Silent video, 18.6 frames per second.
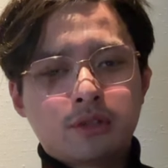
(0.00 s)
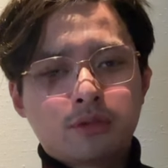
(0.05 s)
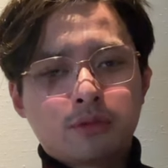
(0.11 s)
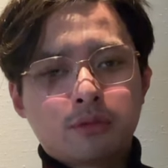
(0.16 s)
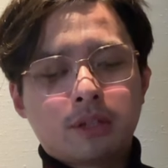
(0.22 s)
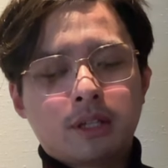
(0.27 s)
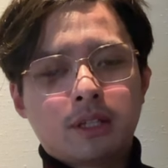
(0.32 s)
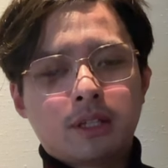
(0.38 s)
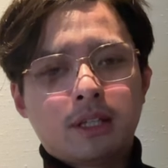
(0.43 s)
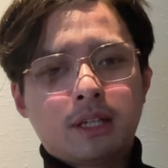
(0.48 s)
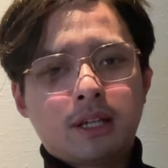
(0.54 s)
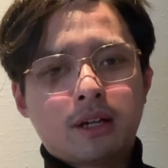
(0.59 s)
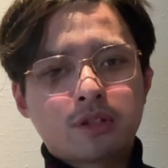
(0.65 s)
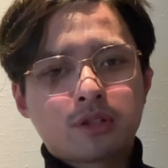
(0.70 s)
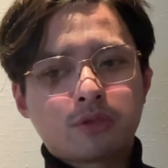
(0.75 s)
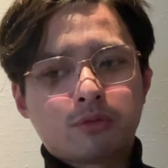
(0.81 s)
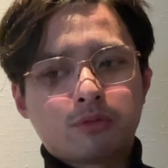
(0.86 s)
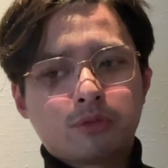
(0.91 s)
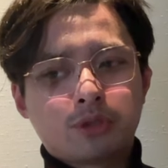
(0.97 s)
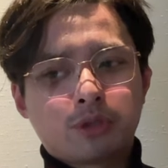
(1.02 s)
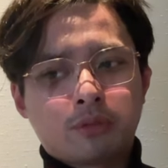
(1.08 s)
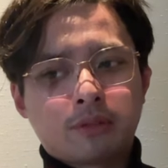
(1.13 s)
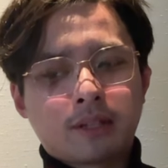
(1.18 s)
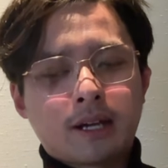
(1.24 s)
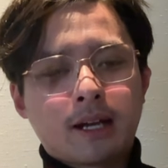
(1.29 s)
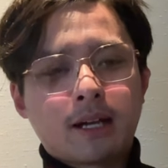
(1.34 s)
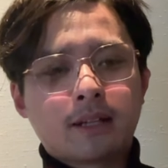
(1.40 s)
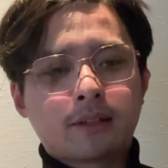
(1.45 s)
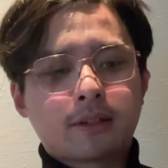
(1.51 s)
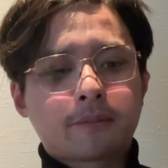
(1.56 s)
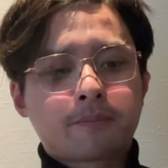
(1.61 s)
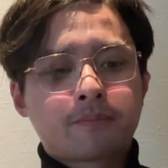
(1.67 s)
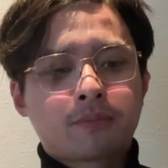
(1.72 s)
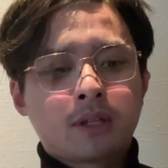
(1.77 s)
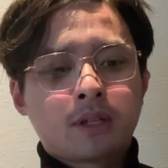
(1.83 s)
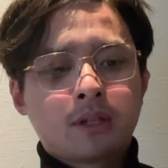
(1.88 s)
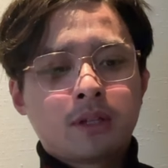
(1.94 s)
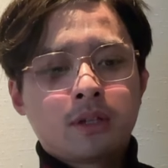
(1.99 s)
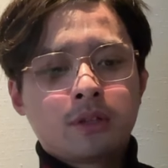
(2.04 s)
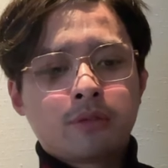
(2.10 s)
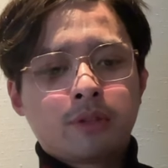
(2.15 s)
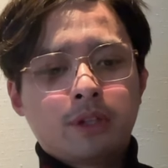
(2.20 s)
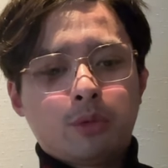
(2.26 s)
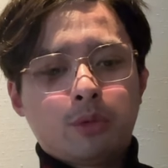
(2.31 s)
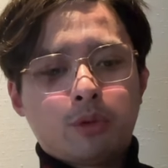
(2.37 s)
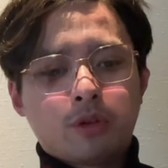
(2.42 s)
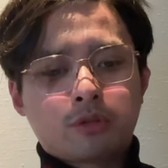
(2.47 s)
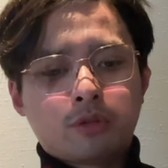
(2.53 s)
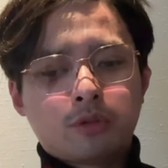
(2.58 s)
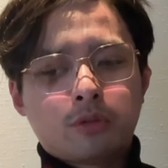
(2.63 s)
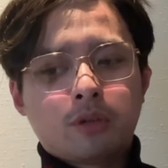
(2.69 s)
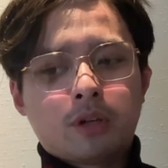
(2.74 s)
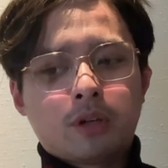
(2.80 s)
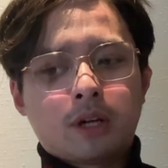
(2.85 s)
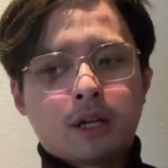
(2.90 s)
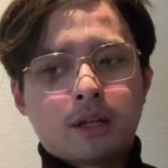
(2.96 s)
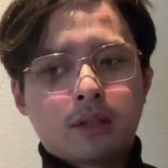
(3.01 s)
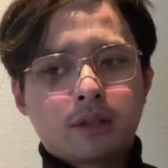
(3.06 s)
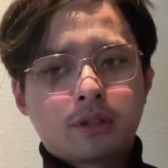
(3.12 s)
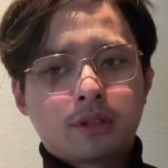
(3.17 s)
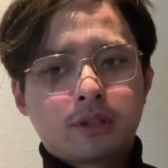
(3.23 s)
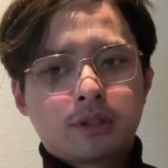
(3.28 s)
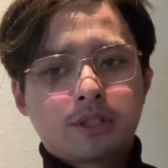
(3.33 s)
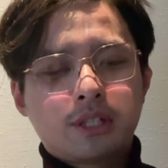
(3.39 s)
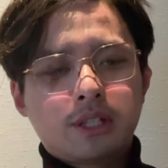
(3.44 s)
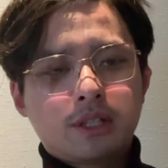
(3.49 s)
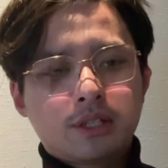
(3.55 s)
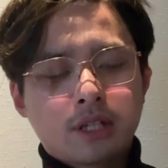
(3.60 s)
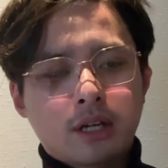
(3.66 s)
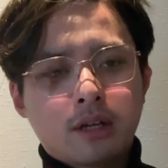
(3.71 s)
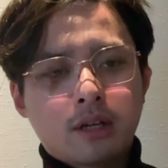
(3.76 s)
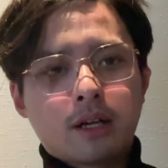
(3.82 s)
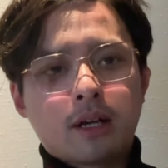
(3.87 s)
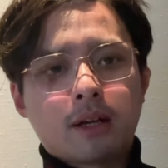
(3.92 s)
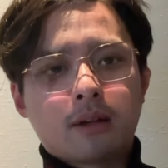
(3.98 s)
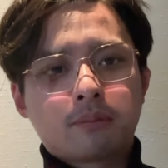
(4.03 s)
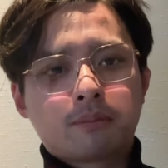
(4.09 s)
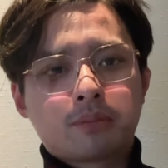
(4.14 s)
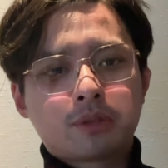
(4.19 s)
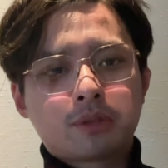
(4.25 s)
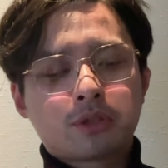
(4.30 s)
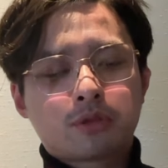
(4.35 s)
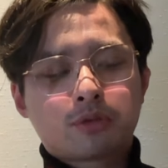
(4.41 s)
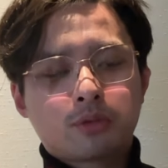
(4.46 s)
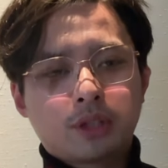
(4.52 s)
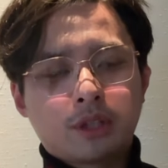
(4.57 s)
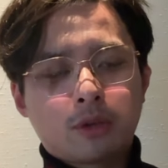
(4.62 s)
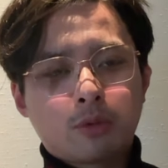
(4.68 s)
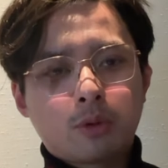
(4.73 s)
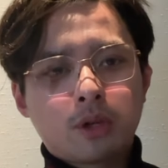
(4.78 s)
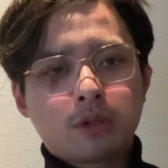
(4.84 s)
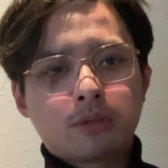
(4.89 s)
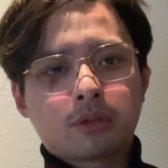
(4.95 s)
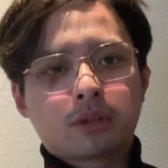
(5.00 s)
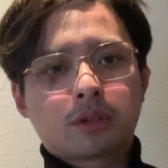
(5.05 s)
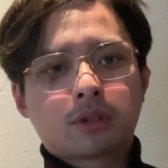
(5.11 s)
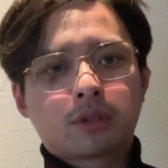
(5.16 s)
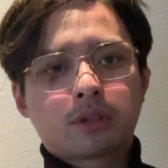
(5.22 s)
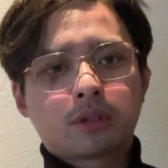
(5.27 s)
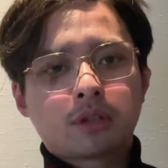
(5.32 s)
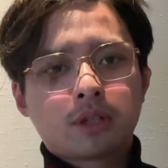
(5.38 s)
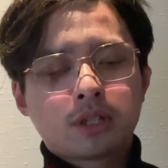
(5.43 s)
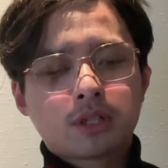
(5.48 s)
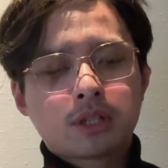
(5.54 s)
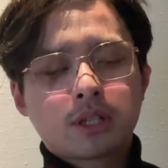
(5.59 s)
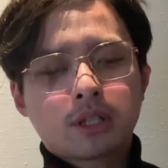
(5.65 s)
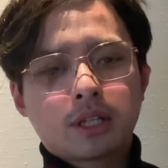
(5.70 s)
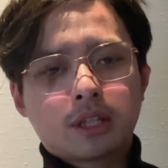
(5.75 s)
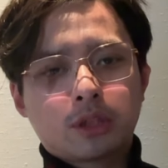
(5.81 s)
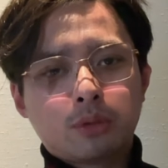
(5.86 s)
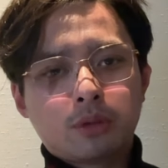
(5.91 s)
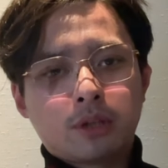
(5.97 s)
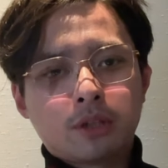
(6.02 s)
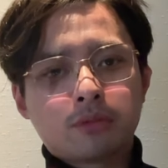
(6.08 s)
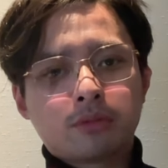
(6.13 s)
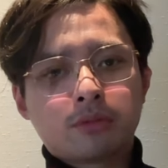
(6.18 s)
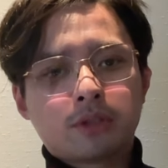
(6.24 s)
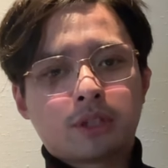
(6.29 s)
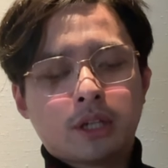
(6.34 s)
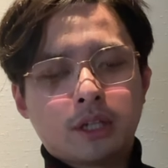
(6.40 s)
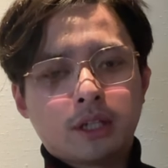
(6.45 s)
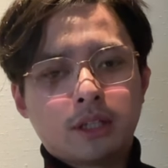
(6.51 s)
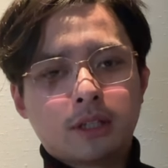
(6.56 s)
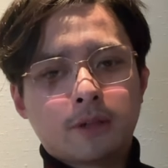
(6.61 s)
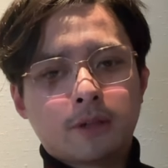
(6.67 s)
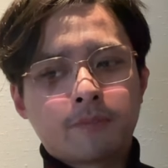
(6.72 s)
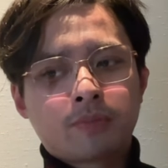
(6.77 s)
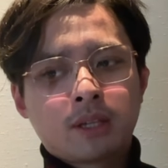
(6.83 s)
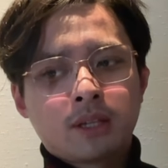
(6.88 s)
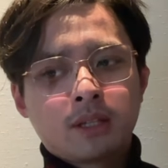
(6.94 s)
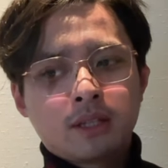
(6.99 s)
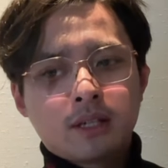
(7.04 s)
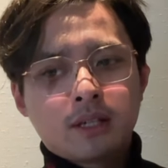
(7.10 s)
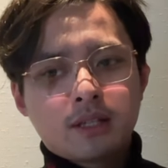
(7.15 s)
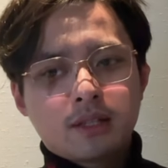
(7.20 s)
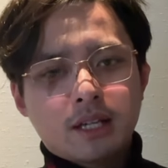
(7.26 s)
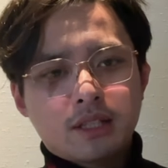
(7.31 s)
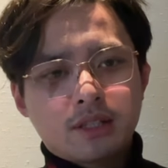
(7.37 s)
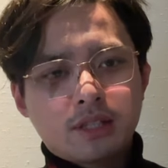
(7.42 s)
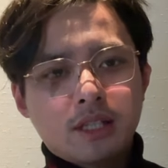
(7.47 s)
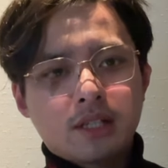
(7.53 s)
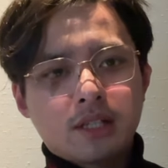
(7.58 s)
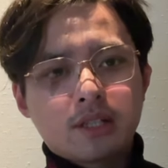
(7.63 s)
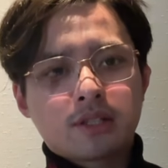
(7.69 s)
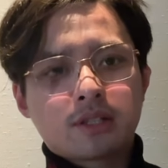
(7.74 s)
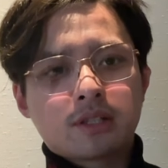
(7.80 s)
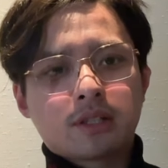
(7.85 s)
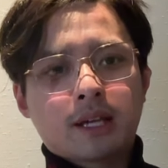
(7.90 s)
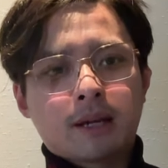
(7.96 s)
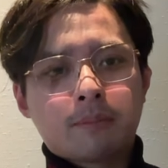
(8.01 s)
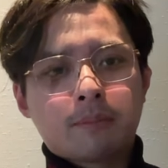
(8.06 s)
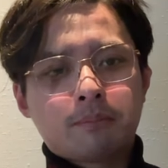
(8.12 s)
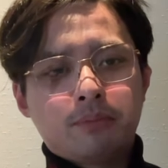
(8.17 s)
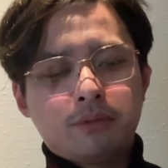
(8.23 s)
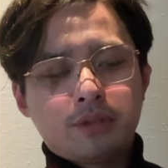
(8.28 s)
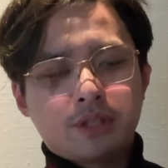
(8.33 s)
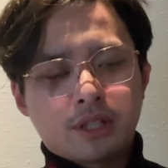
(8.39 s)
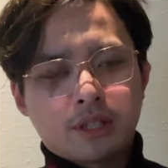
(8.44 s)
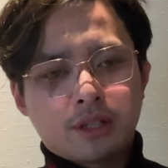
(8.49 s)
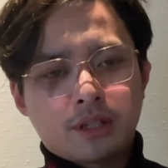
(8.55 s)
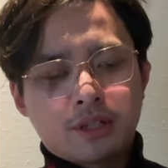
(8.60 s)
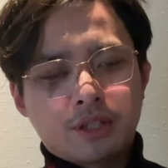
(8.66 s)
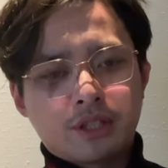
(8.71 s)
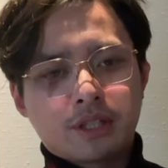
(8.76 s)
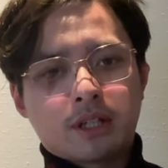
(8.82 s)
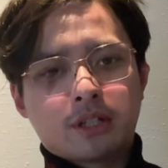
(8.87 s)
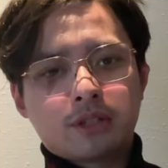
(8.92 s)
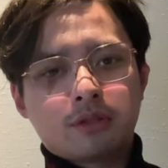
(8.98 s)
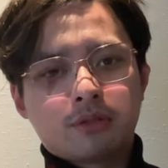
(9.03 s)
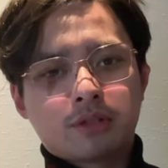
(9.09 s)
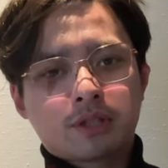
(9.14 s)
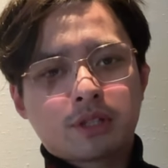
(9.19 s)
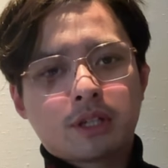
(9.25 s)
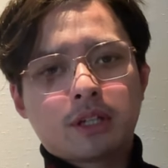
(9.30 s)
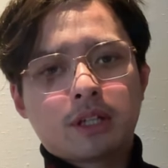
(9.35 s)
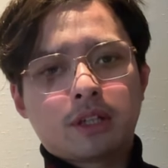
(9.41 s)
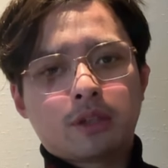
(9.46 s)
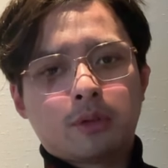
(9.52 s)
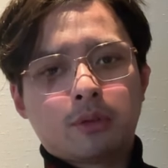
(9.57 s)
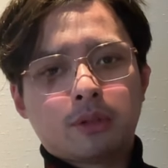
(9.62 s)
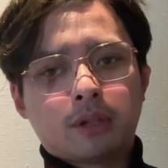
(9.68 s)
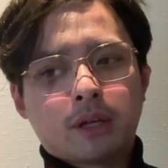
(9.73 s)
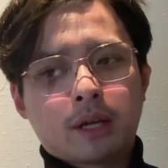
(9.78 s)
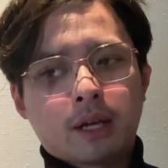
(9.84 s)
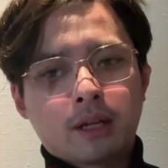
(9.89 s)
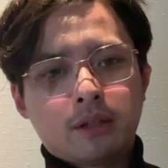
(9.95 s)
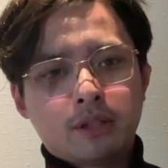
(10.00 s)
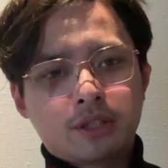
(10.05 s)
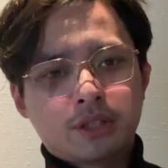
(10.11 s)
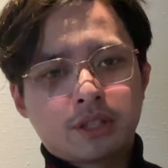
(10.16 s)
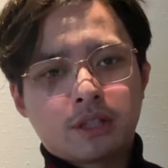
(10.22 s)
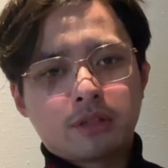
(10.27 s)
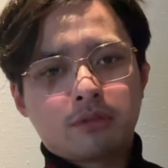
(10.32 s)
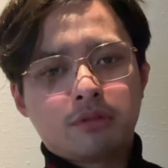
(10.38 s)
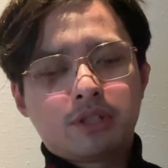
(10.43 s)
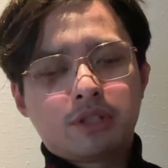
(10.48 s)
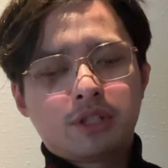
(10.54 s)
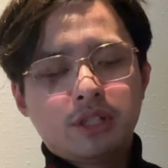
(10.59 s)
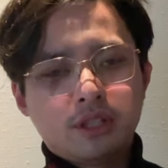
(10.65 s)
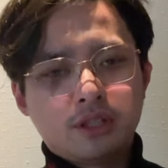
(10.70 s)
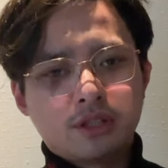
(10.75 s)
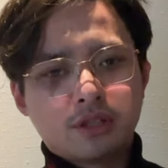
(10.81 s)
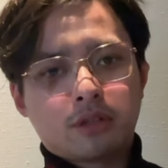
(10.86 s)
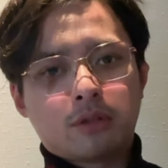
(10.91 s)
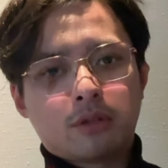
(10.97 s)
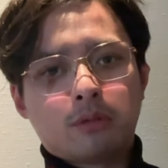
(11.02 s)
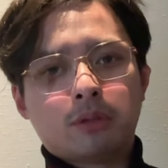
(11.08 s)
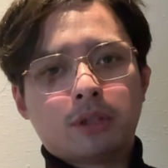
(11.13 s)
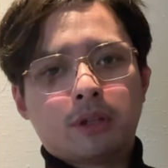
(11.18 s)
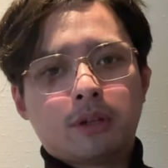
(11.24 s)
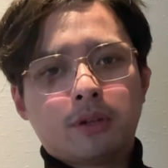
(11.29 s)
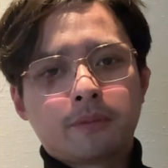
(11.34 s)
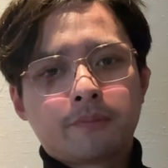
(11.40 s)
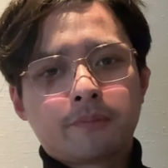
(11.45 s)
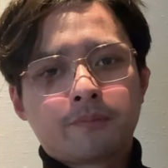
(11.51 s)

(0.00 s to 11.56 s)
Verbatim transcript: 众的力量是无穷大的。所以我说过，经商啊，不是说你光有商业头脑就是可以的，在这个时代，不仅要讲究商业头脑，还要讲究政治头脑